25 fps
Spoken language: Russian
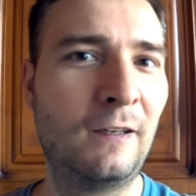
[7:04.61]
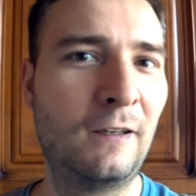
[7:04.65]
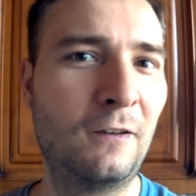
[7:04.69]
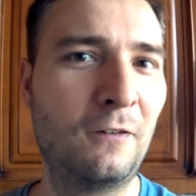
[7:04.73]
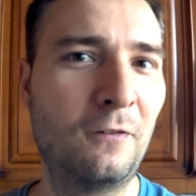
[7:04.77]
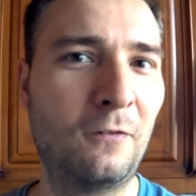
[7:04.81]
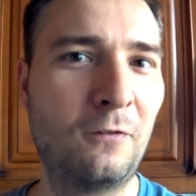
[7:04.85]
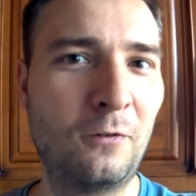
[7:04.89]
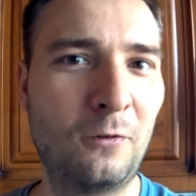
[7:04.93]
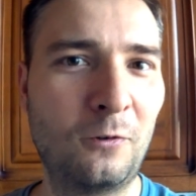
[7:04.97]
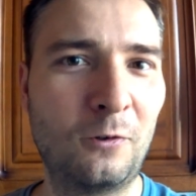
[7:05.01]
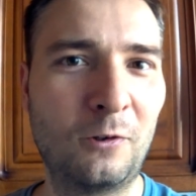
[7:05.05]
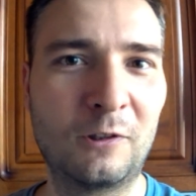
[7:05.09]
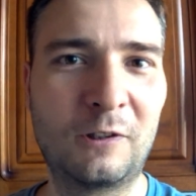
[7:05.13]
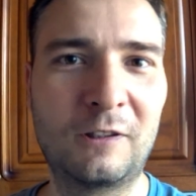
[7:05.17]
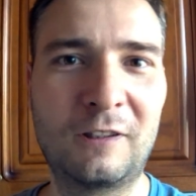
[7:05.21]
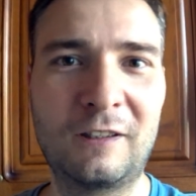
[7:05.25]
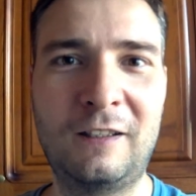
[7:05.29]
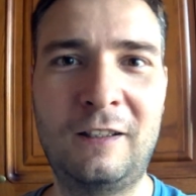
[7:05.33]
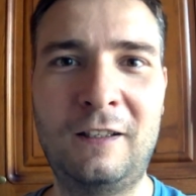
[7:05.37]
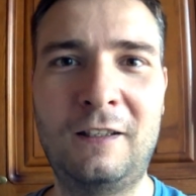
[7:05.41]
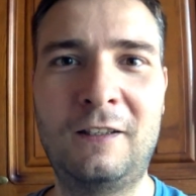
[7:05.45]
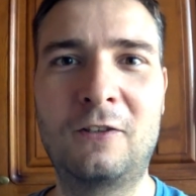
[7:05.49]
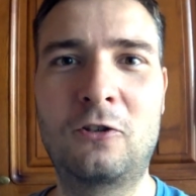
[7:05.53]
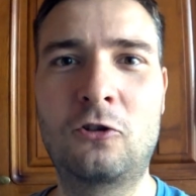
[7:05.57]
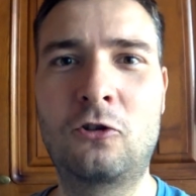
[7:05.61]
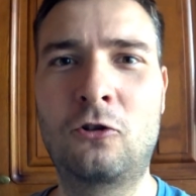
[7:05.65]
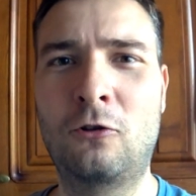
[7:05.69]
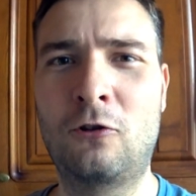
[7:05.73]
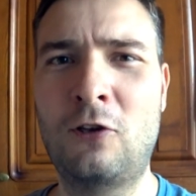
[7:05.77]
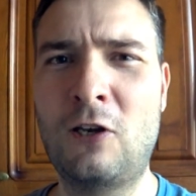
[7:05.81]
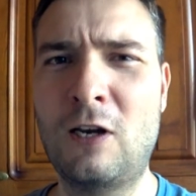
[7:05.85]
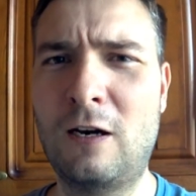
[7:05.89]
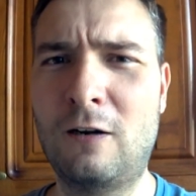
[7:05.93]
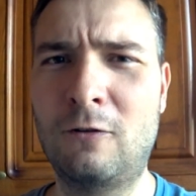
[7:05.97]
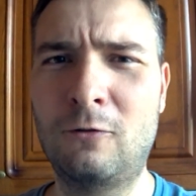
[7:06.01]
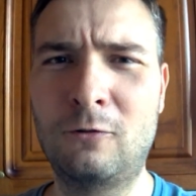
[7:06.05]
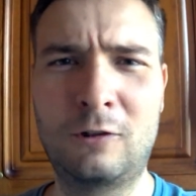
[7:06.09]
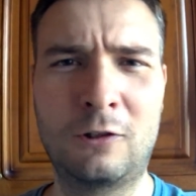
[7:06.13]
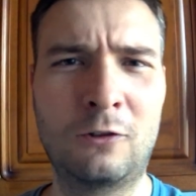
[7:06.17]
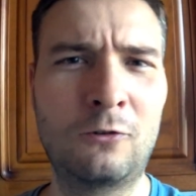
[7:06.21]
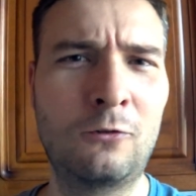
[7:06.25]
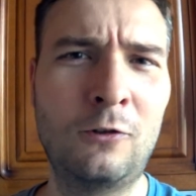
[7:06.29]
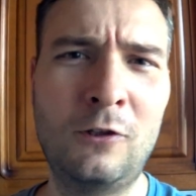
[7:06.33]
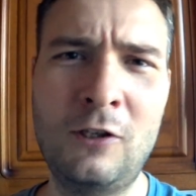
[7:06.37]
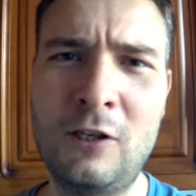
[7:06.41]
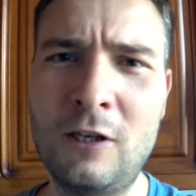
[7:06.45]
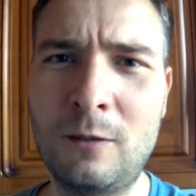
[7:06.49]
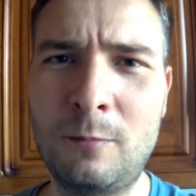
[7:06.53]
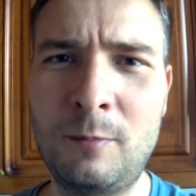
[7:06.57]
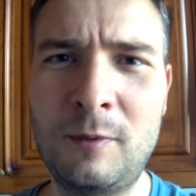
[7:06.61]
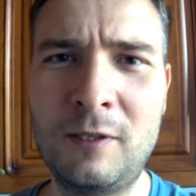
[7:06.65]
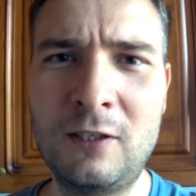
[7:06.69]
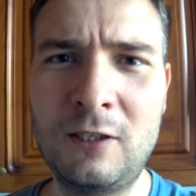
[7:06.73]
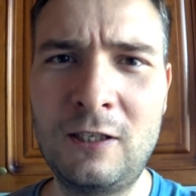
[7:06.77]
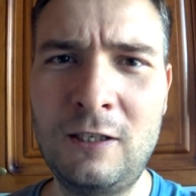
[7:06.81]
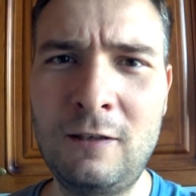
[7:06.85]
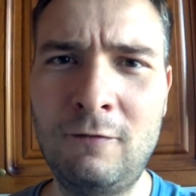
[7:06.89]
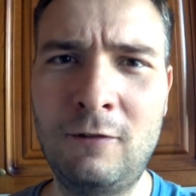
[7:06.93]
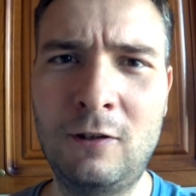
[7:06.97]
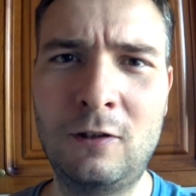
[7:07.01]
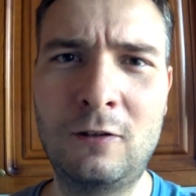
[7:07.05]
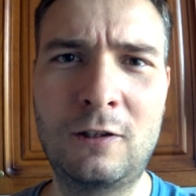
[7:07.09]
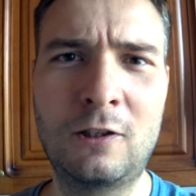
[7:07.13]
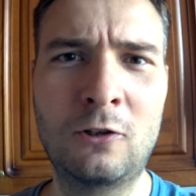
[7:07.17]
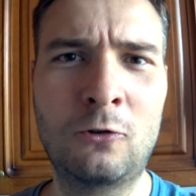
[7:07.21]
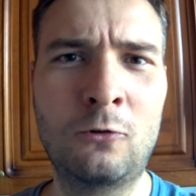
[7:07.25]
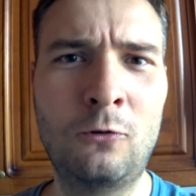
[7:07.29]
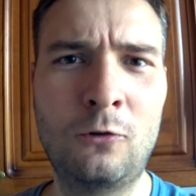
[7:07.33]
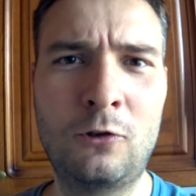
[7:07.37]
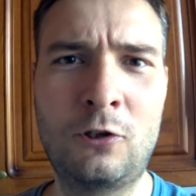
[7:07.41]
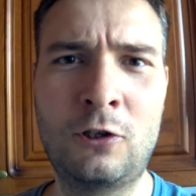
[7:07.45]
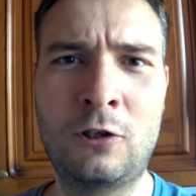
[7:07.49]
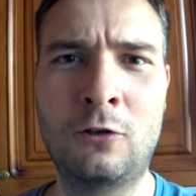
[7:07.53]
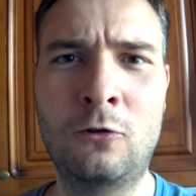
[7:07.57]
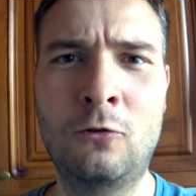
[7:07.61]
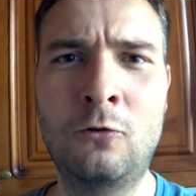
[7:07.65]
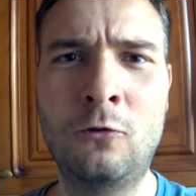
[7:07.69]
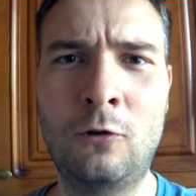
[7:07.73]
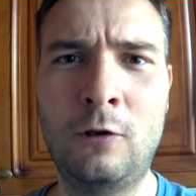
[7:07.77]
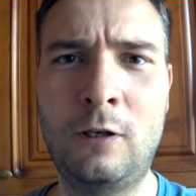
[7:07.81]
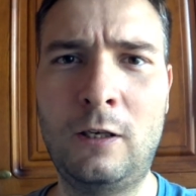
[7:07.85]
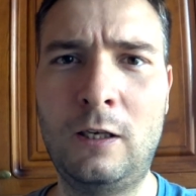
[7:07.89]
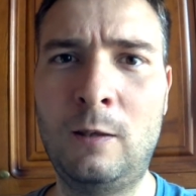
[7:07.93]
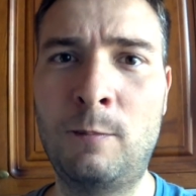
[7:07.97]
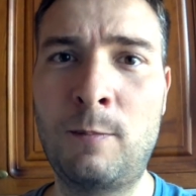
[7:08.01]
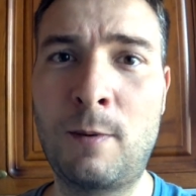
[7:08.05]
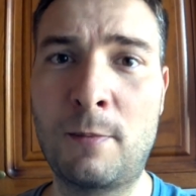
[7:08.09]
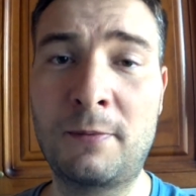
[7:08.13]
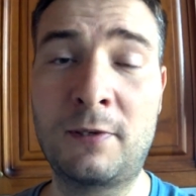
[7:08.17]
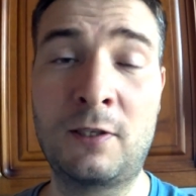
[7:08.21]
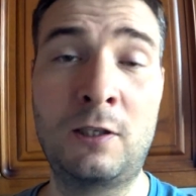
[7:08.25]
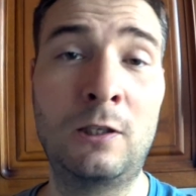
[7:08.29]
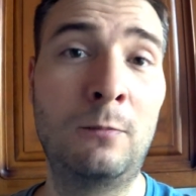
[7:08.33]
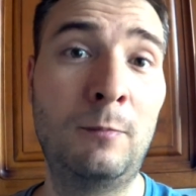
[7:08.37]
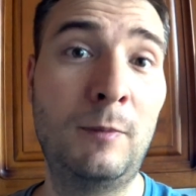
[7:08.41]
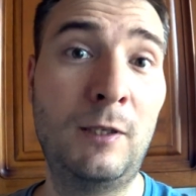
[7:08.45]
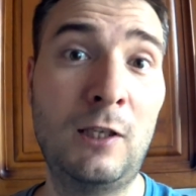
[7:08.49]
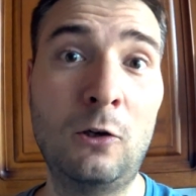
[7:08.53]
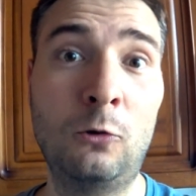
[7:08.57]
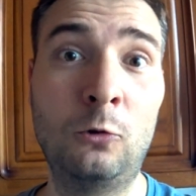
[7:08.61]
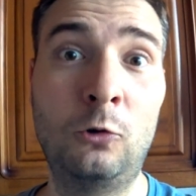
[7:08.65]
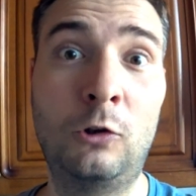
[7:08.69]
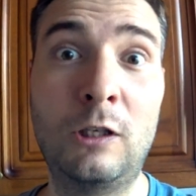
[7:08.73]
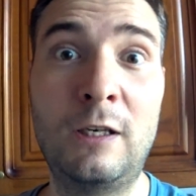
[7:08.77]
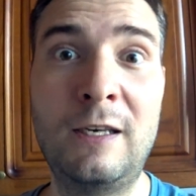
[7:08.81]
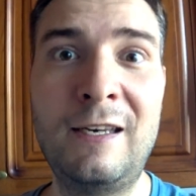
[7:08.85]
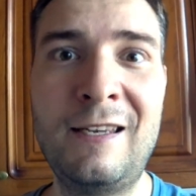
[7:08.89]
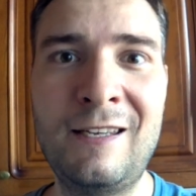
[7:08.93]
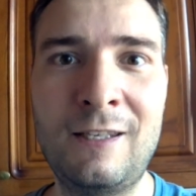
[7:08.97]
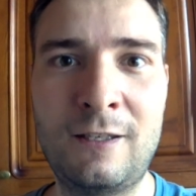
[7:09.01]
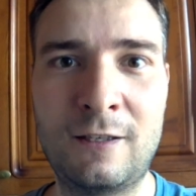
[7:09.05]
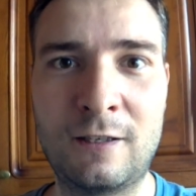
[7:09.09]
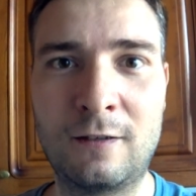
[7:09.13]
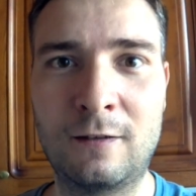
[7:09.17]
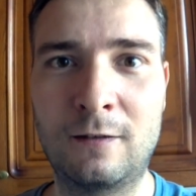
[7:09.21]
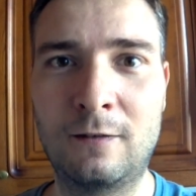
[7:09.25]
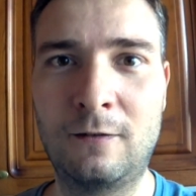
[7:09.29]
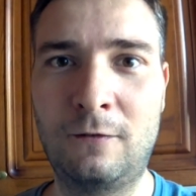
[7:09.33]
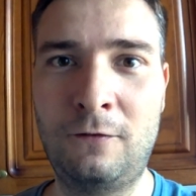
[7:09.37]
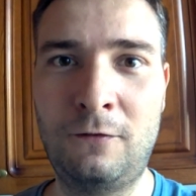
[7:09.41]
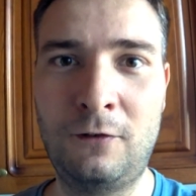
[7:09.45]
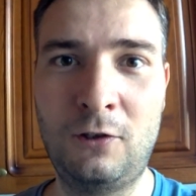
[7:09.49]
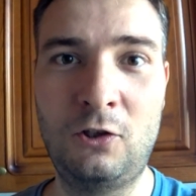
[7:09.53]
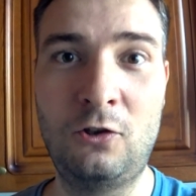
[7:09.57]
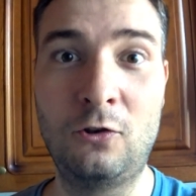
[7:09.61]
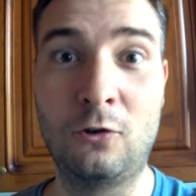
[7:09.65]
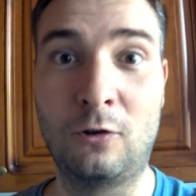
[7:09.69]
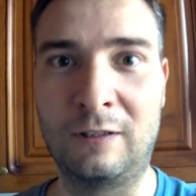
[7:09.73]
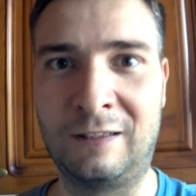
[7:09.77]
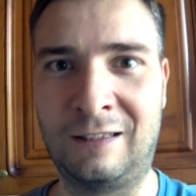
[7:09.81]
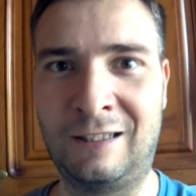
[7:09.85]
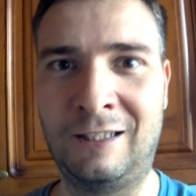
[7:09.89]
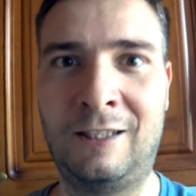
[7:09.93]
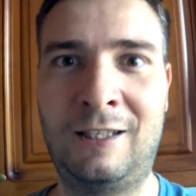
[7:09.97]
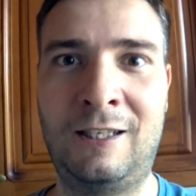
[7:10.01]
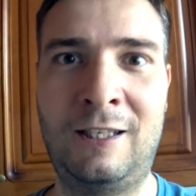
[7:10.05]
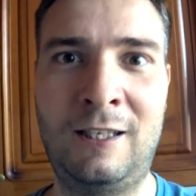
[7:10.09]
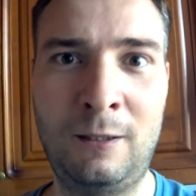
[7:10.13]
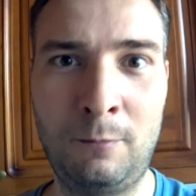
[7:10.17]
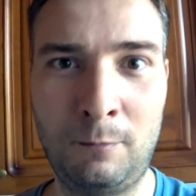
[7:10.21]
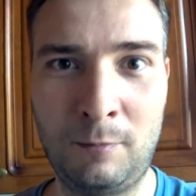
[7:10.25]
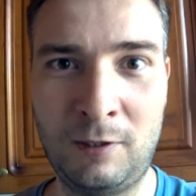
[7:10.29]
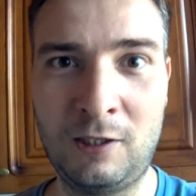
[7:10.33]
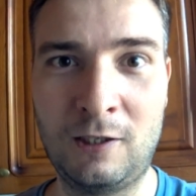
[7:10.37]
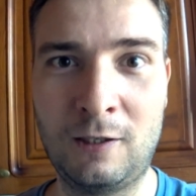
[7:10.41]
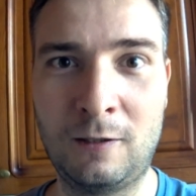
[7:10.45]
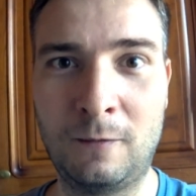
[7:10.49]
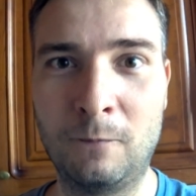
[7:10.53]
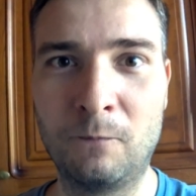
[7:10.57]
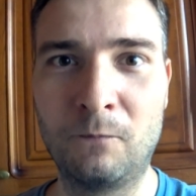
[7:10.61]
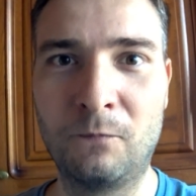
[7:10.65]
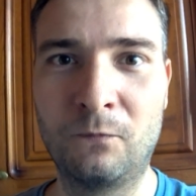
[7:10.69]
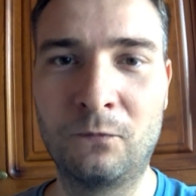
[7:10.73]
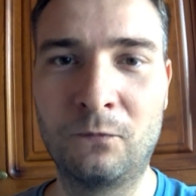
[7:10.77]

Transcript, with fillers: Вот, и что я вот такой необъективный, такой всякой, и попросил меня удалить видео от их имени.